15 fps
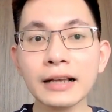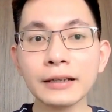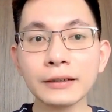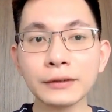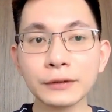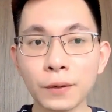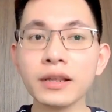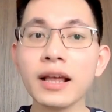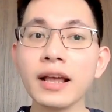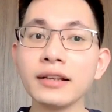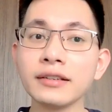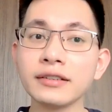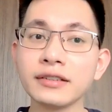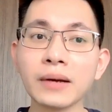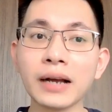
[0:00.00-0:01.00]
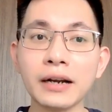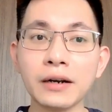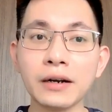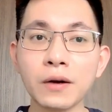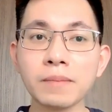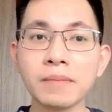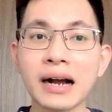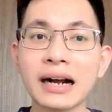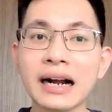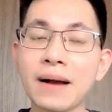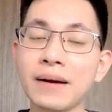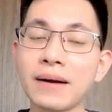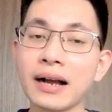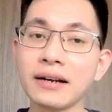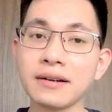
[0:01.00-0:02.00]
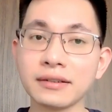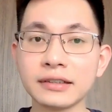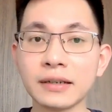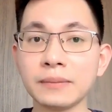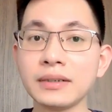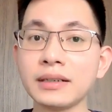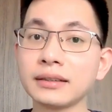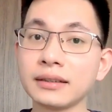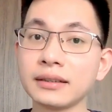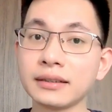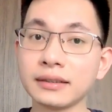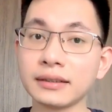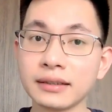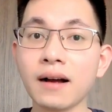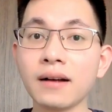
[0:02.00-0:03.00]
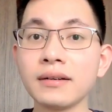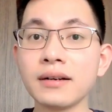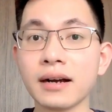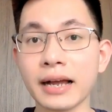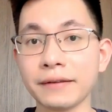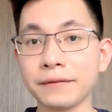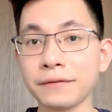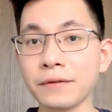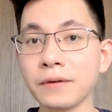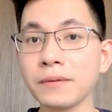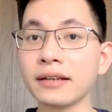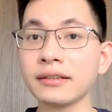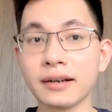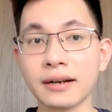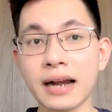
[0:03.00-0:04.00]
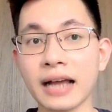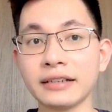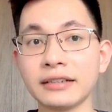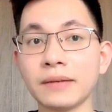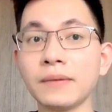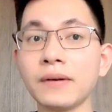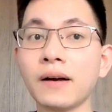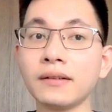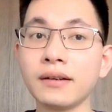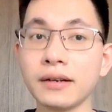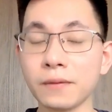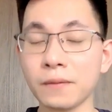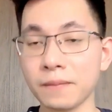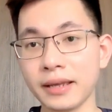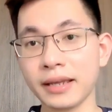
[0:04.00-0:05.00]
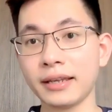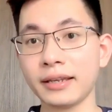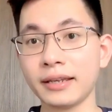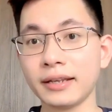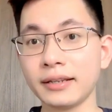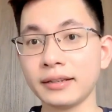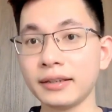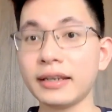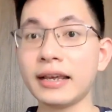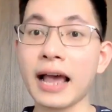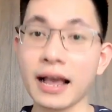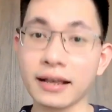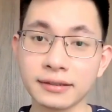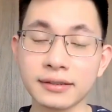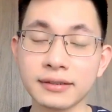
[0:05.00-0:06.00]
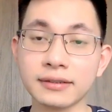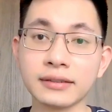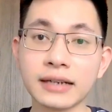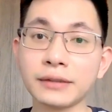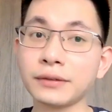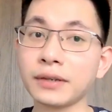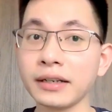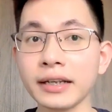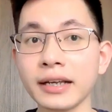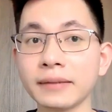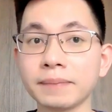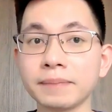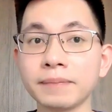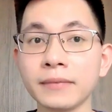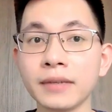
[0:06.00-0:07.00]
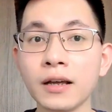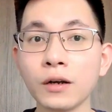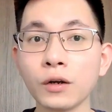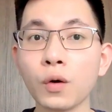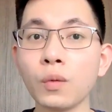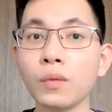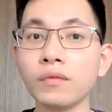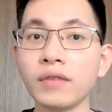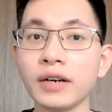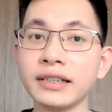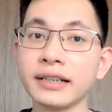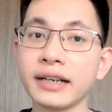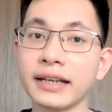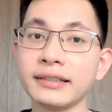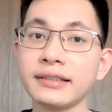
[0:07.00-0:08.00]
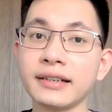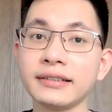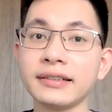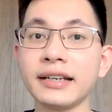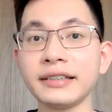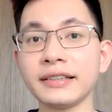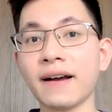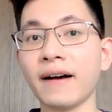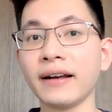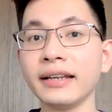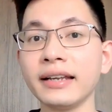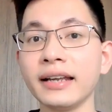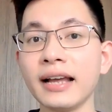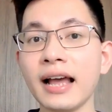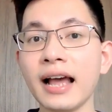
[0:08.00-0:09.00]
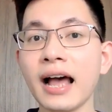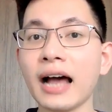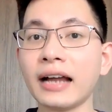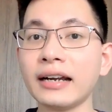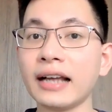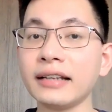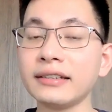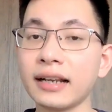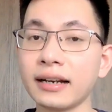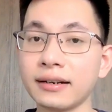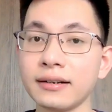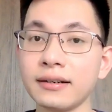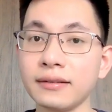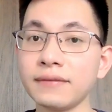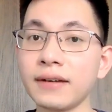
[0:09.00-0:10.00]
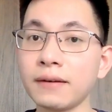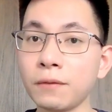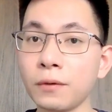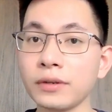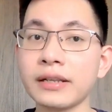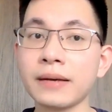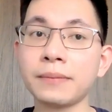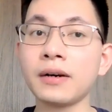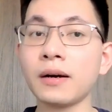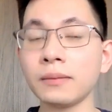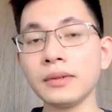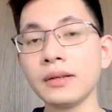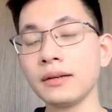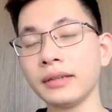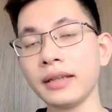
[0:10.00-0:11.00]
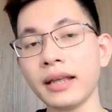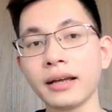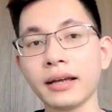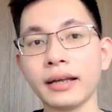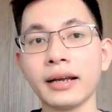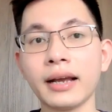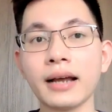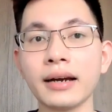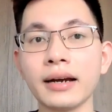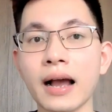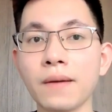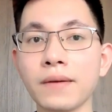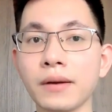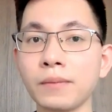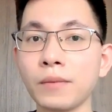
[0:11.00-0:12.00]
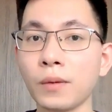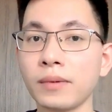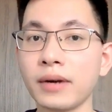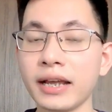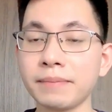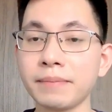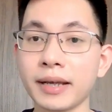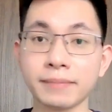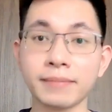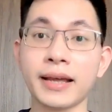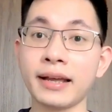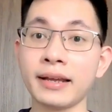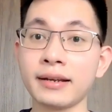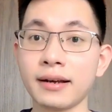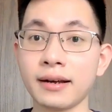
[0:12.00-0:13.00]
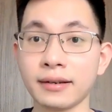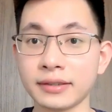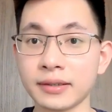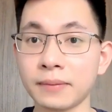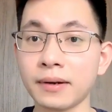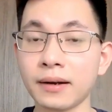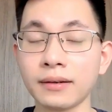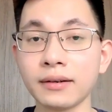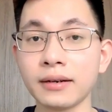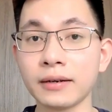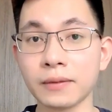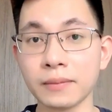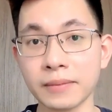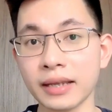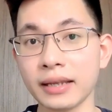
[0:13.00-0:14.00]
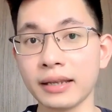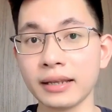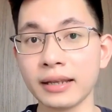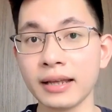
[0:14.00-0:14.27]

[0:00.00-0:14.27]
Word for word: Rồi, trong cái lúc mà khao khát được sống được tự do, được hạnh phúc đang trở lại trong con người của Mỹ, thì A Sử đã xuất hiện cùng với những cái sợi dây chói hắn đã chặn đứng và vùi dập không thương tiếc cái khát khao được bùng lên mạnh mẽ ở trong con người của Mị.